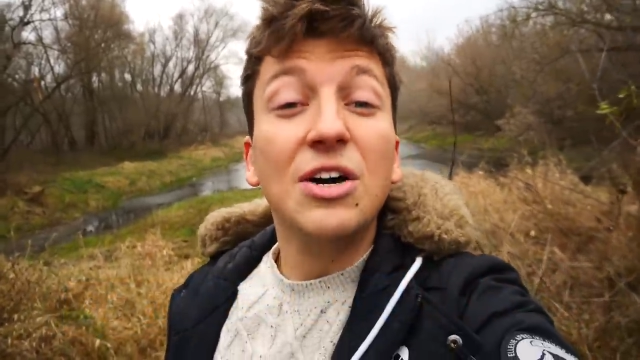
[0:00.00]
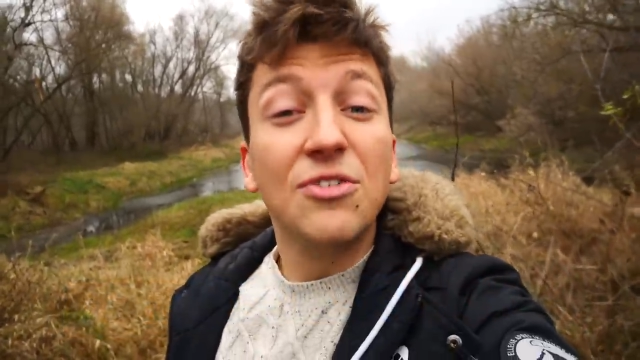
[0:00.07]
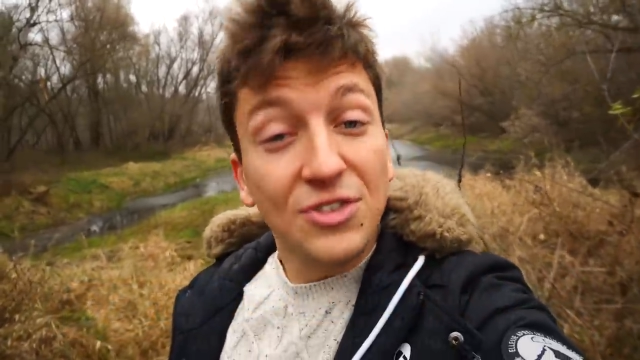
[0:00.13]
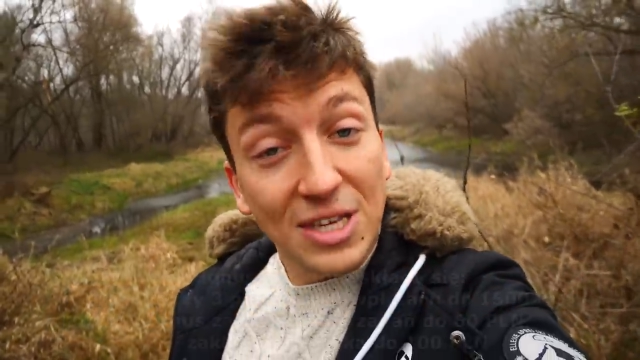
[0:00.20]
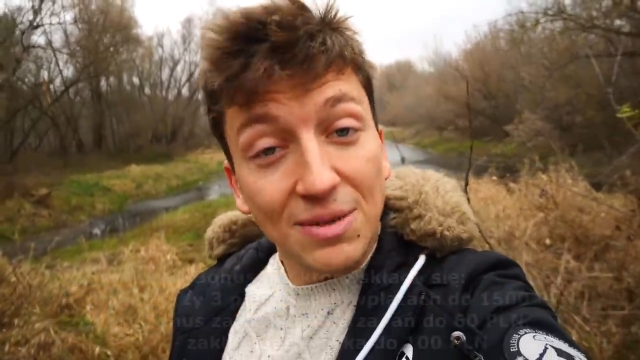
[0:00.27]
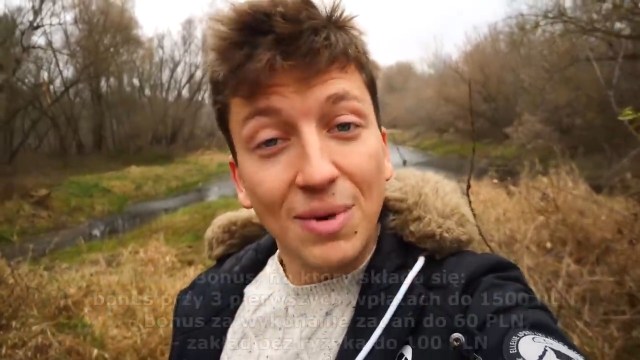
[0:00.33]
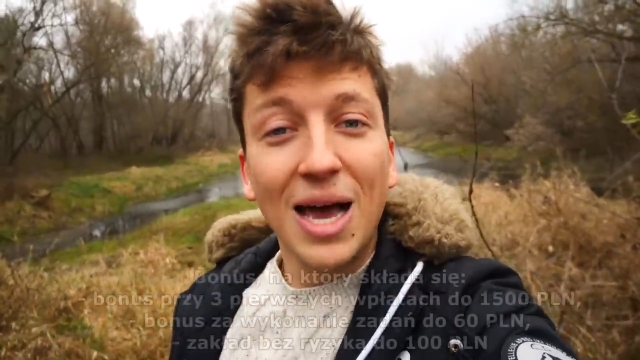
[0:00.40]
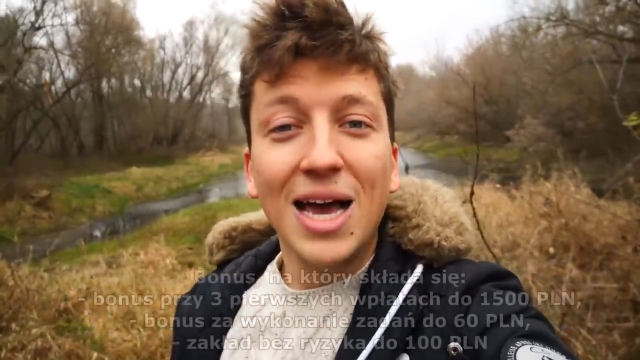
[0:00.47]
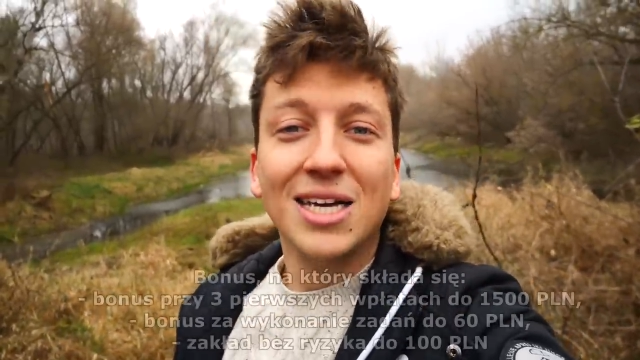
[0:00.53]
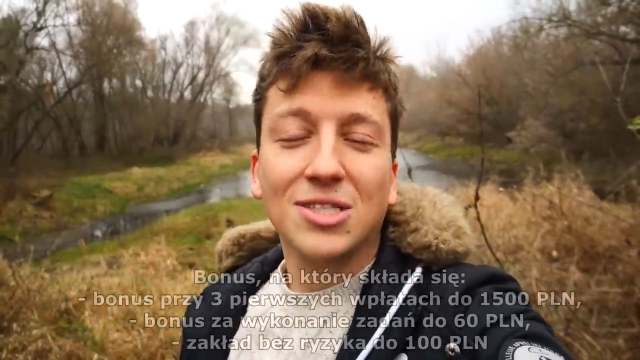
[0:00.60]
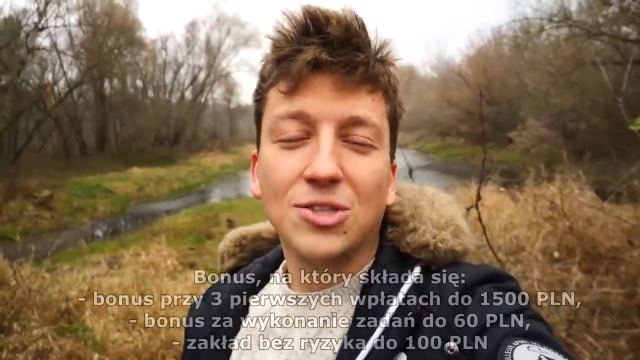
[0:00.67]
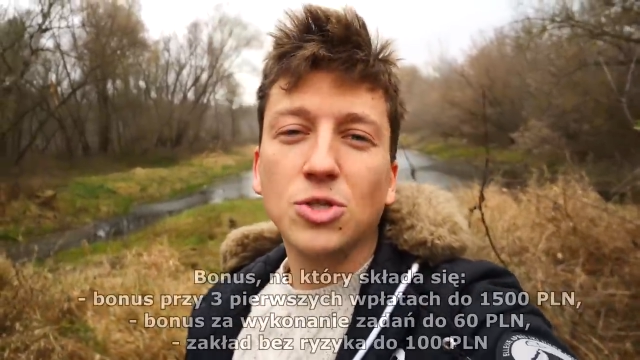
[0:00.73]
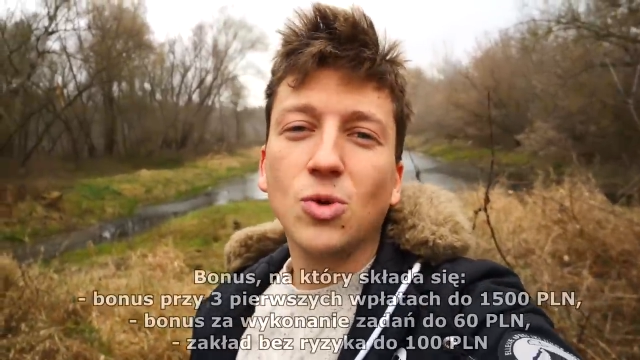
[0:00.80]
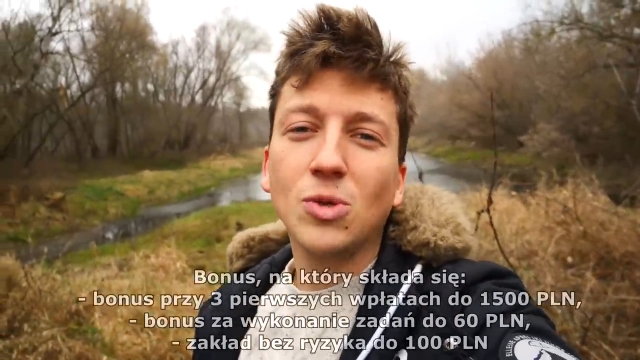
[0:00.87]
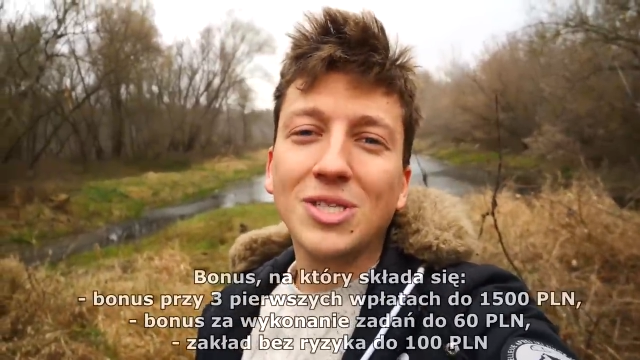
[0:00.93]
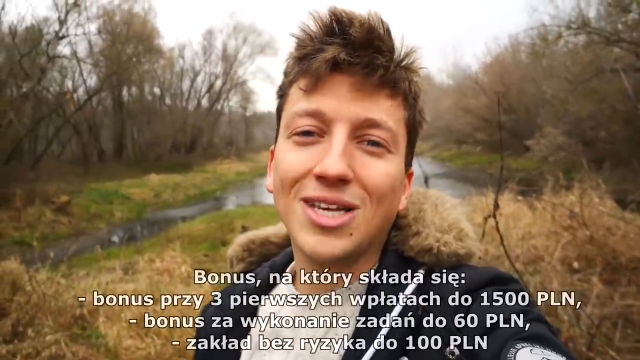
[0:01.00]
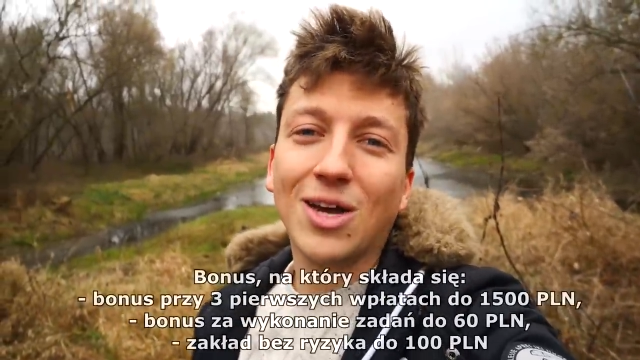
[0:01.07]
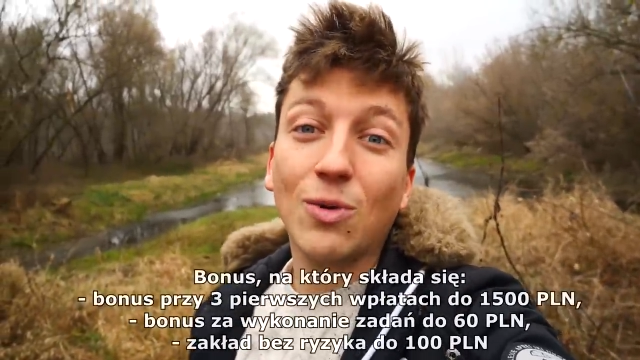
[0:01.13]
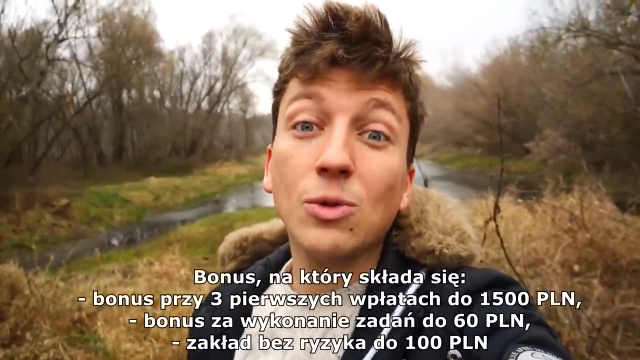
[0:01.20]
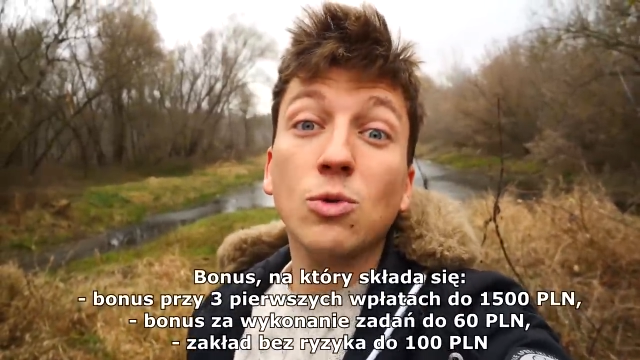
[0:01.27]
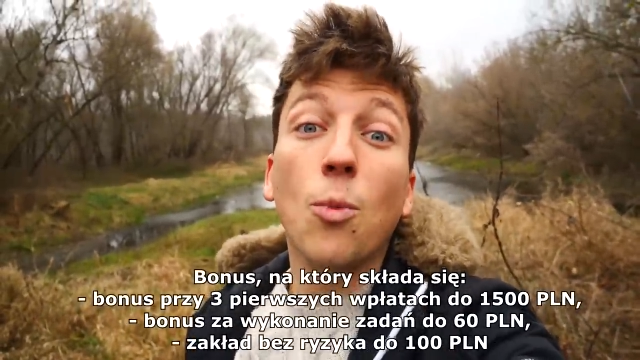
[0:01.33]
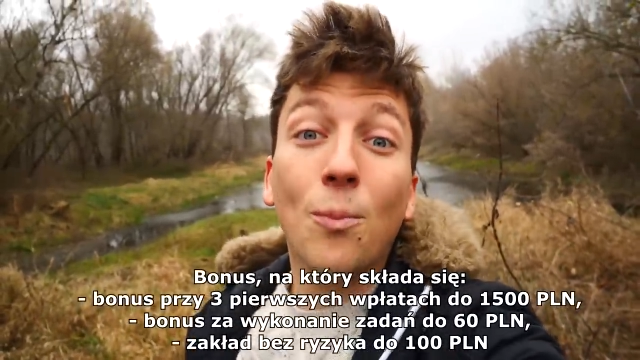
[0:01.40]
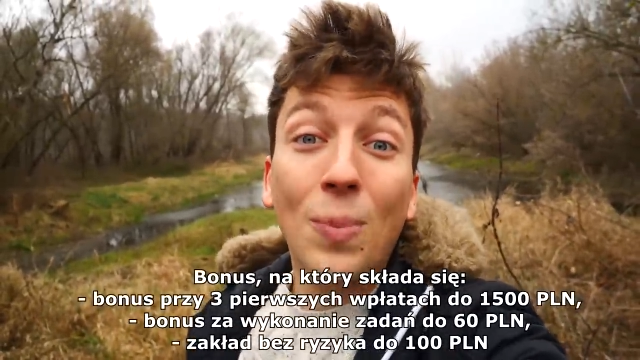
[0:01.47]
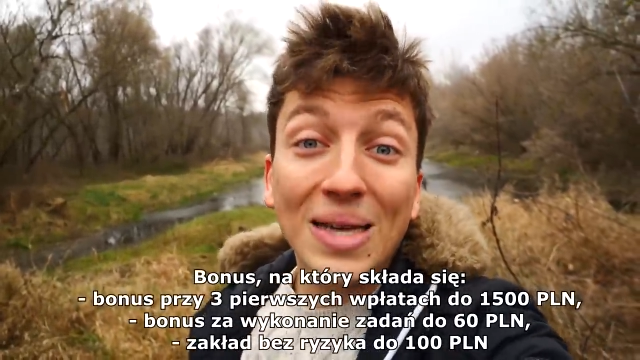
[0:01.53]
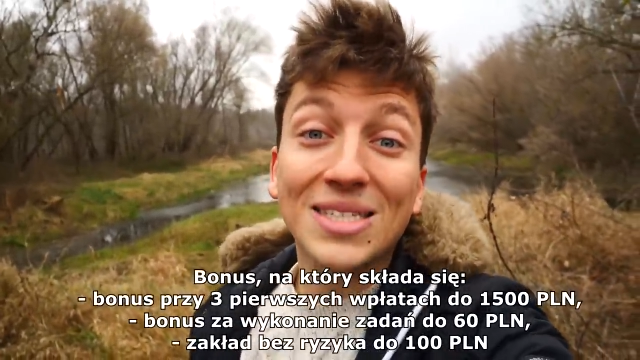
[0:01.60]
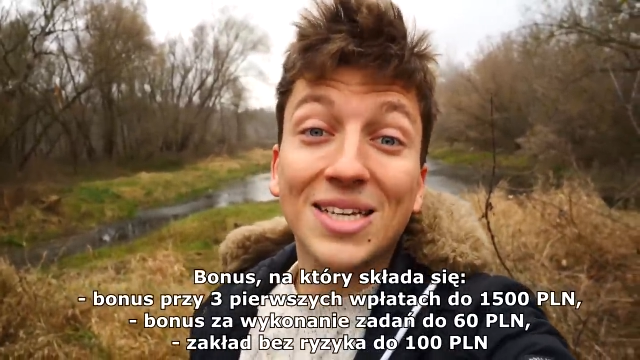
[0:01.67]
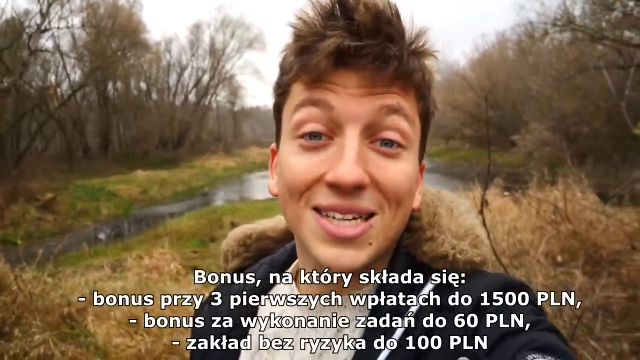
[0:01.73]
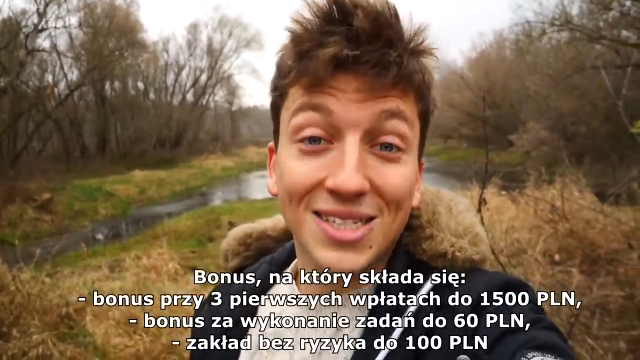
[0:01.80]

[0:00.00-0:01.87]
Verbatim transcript: w tym 100 zł zakładu bez